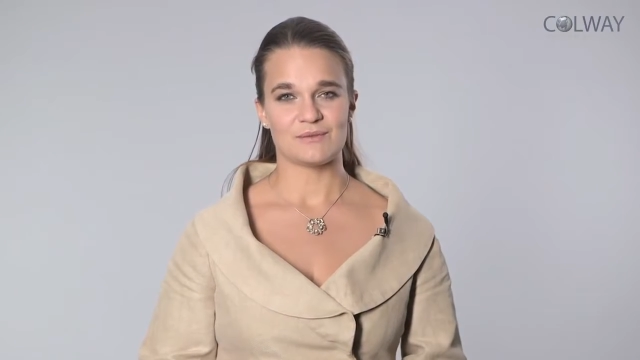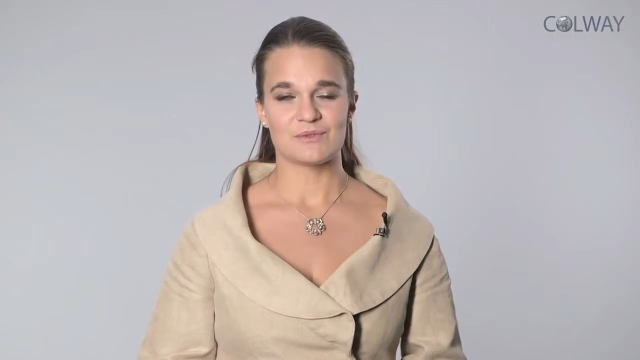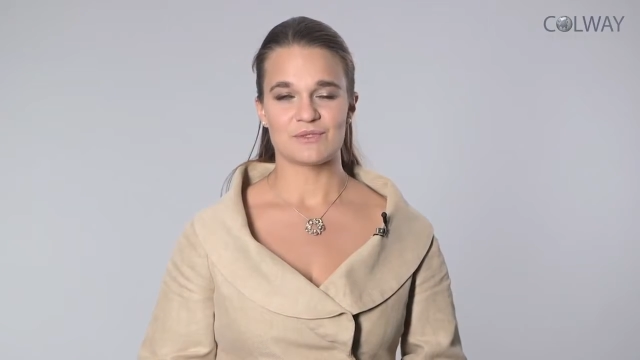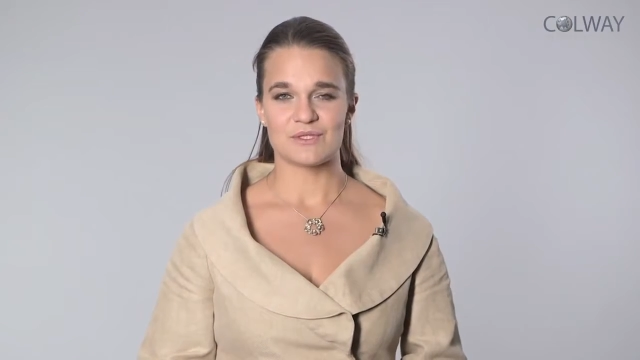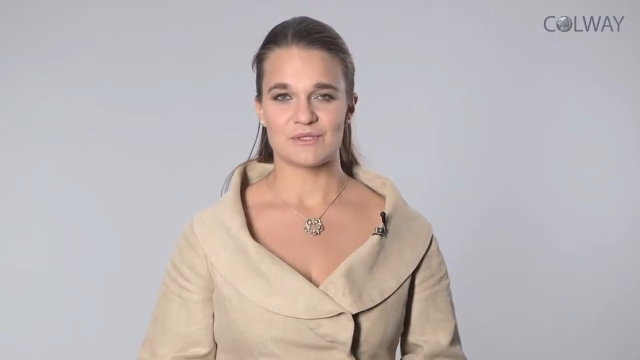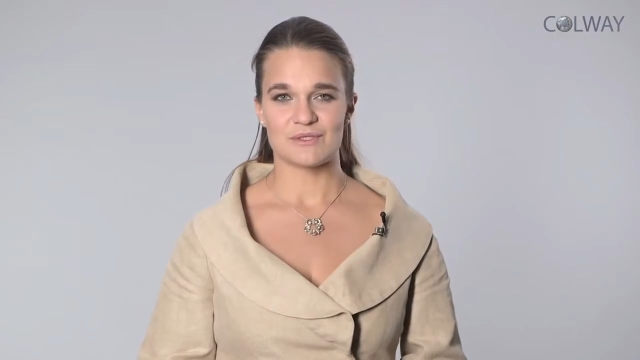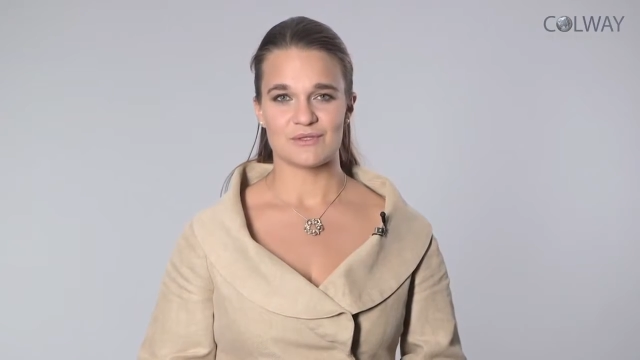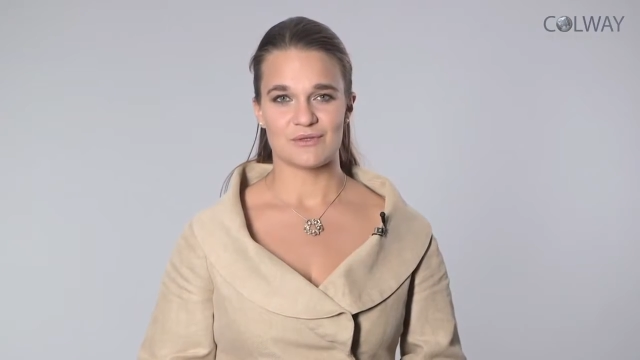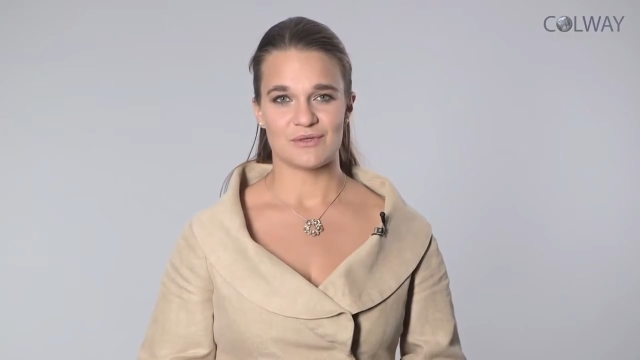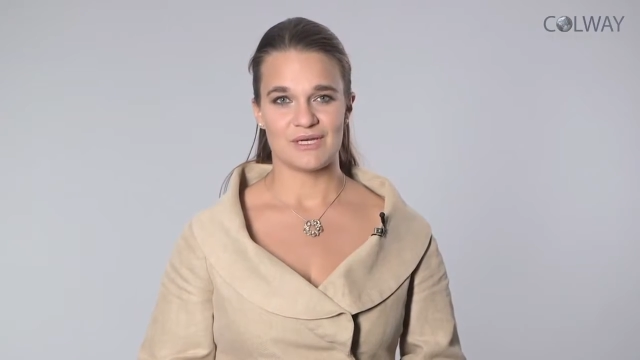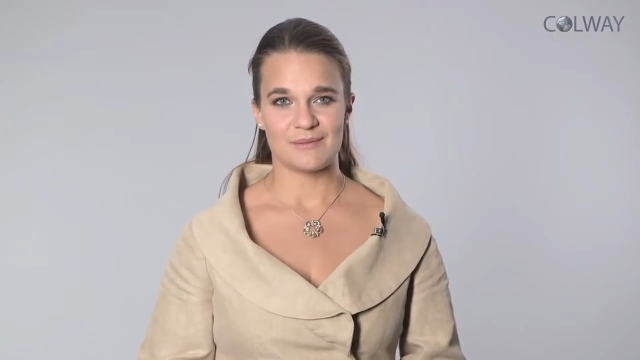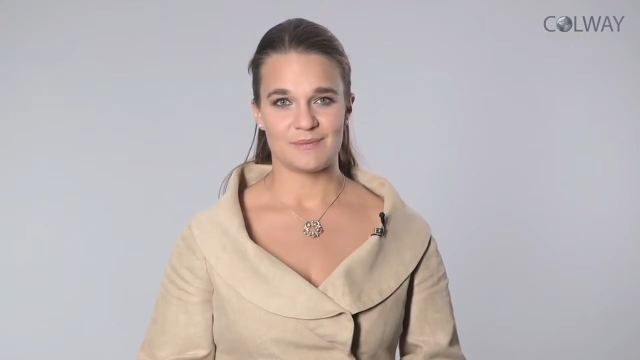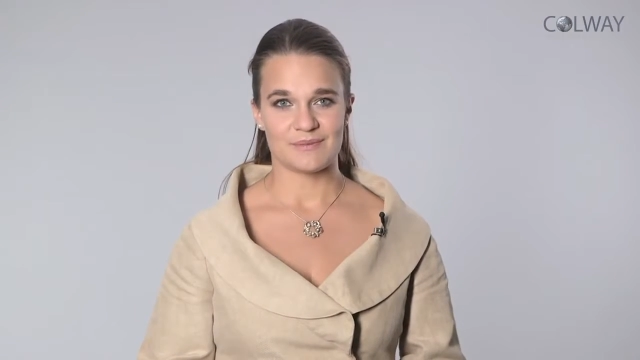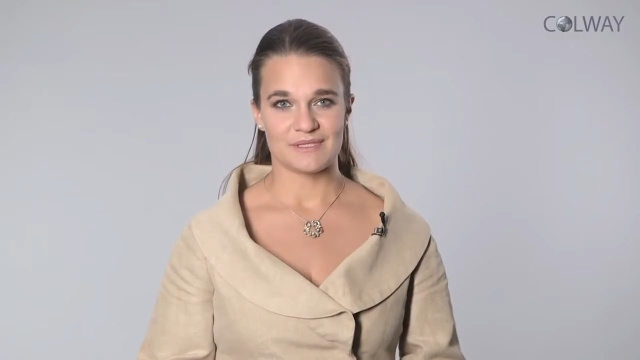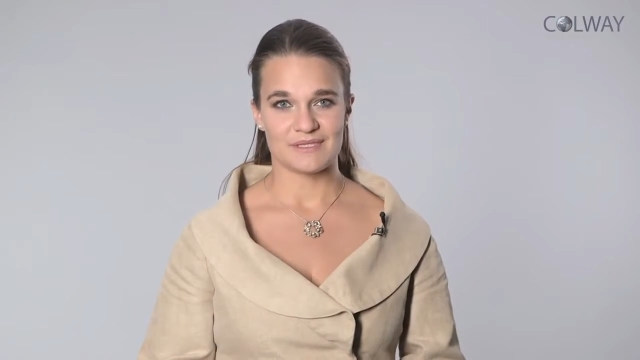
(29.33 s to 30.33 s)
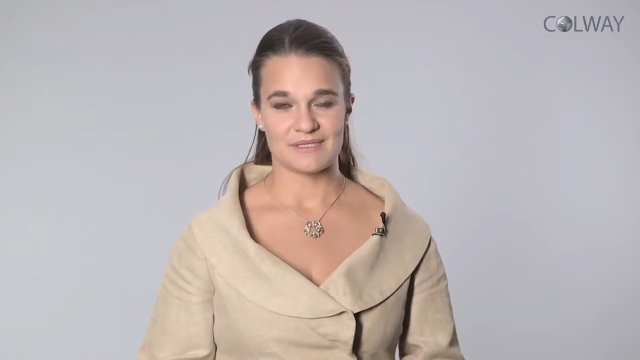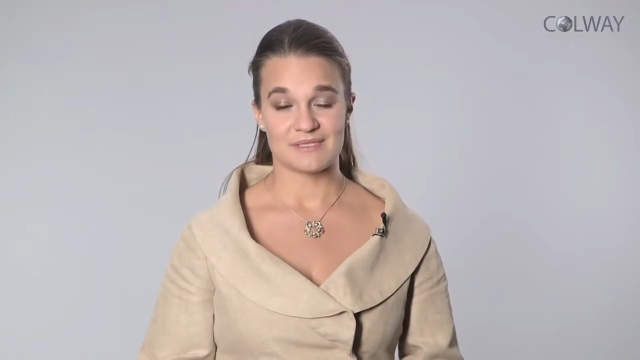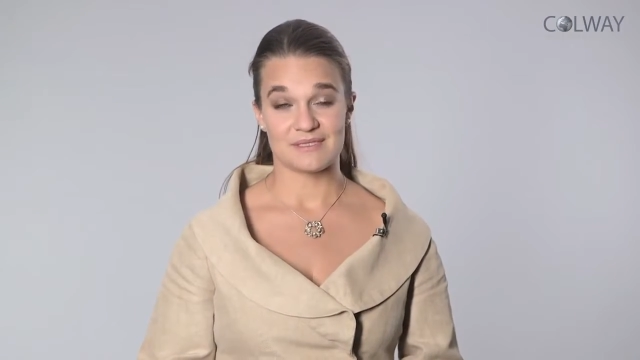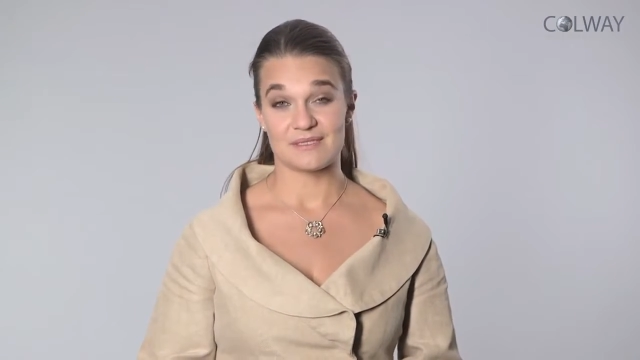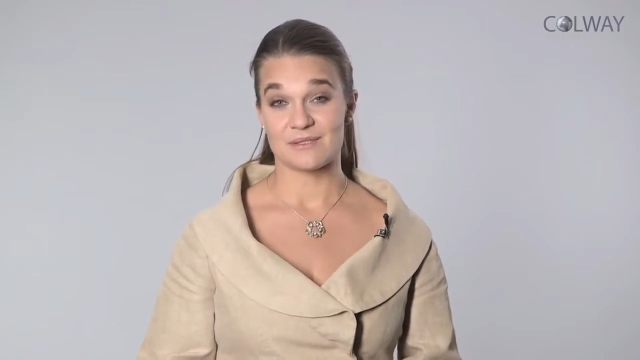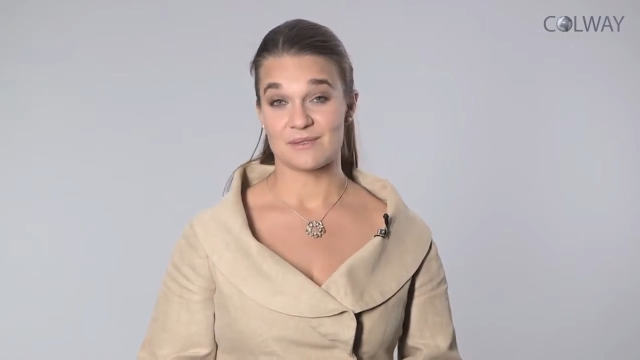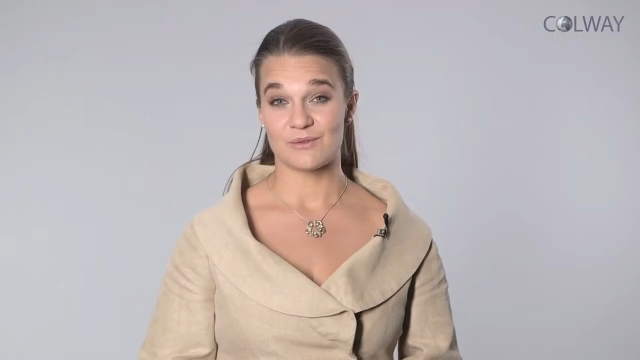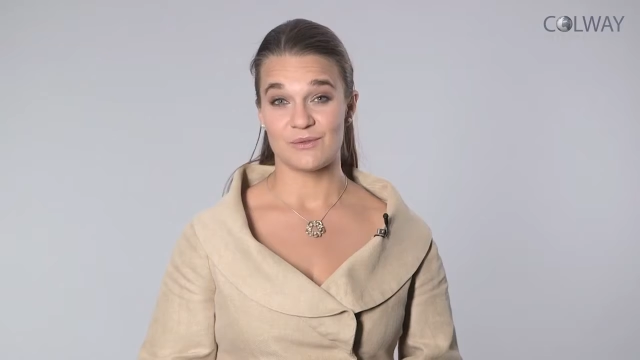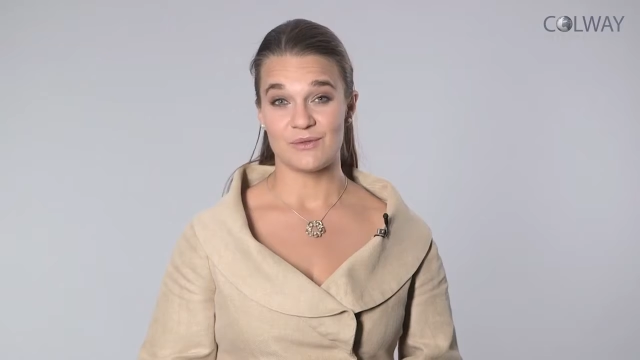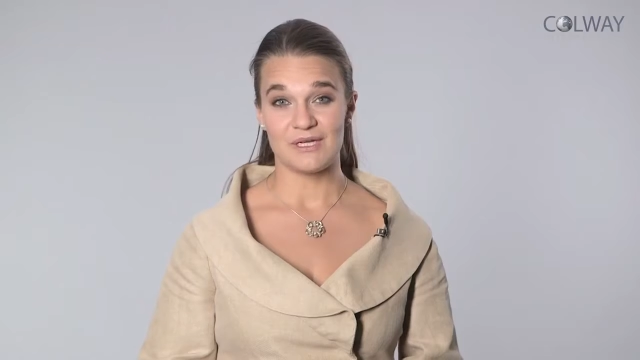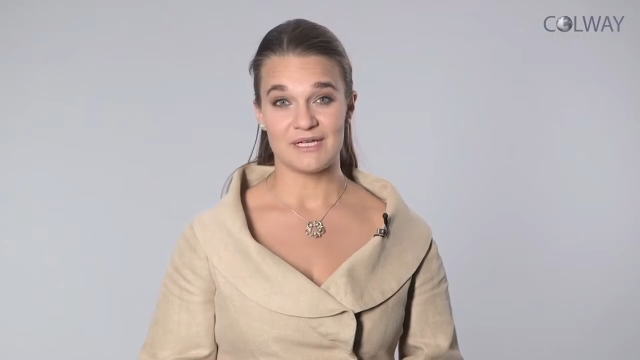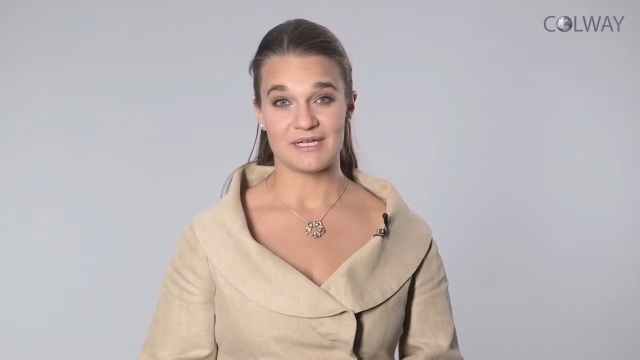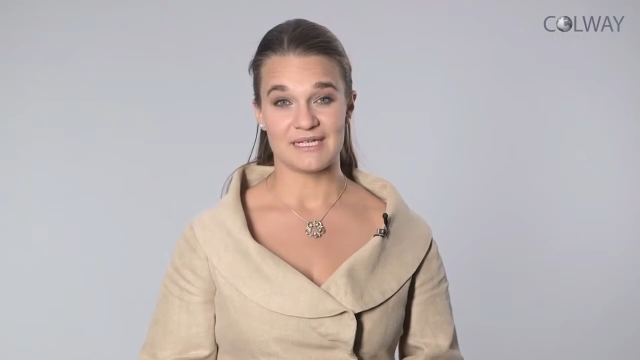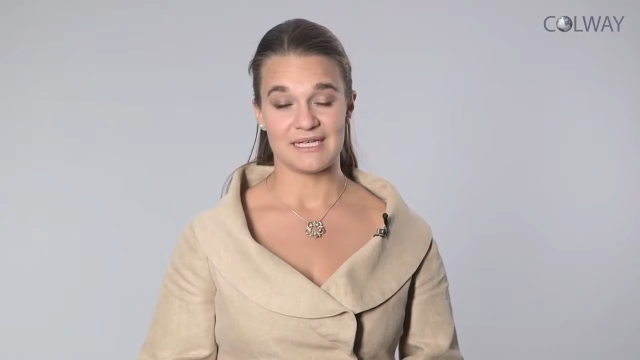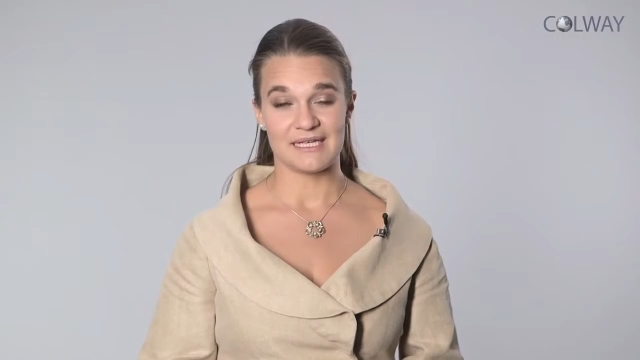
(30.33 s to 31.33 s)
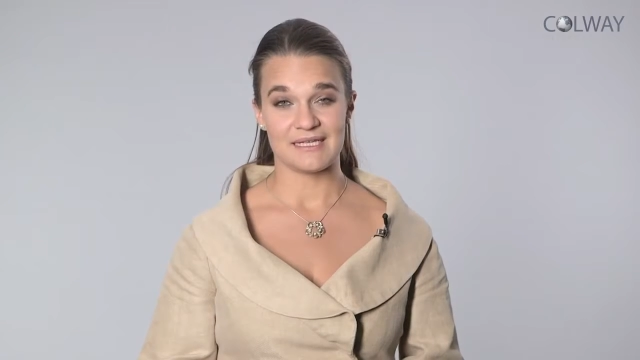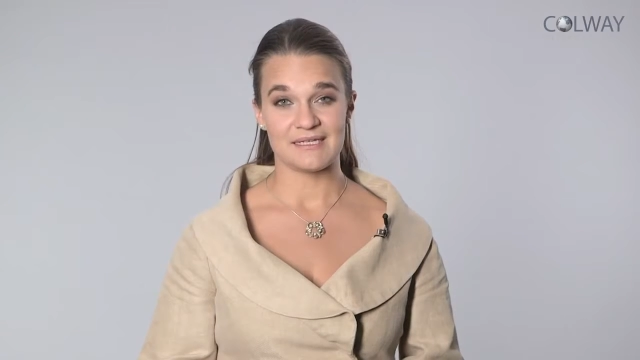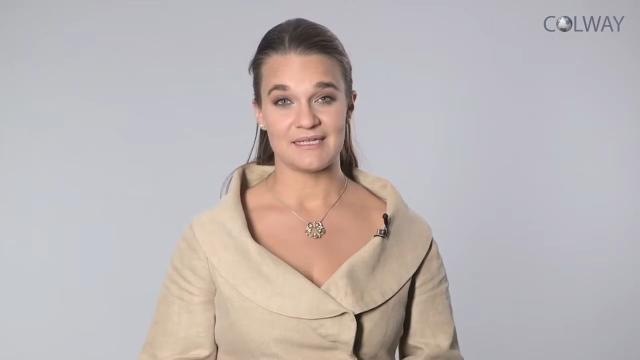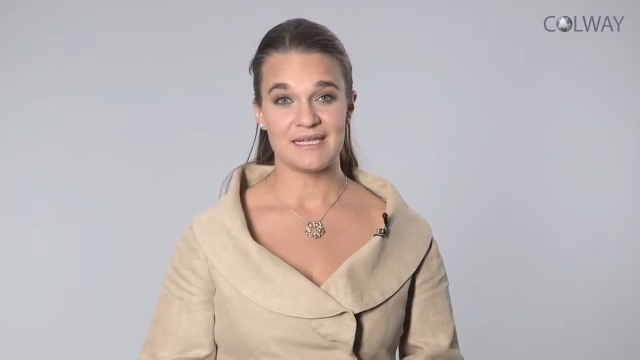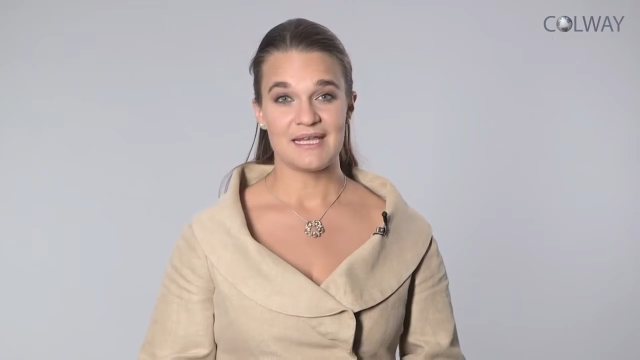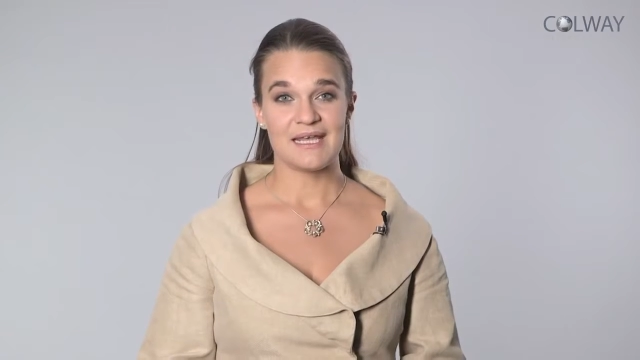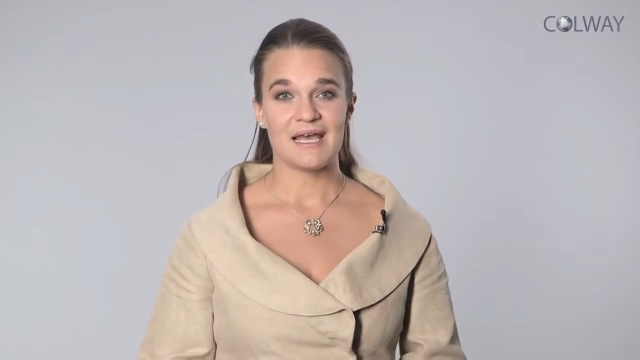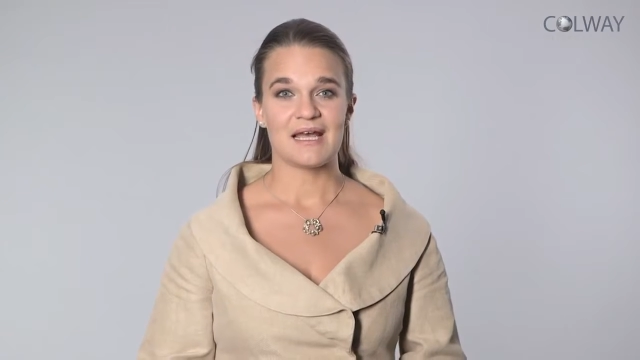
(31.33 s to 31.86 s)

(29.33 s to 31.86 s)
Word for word: unseres Körpers, das Kollagen,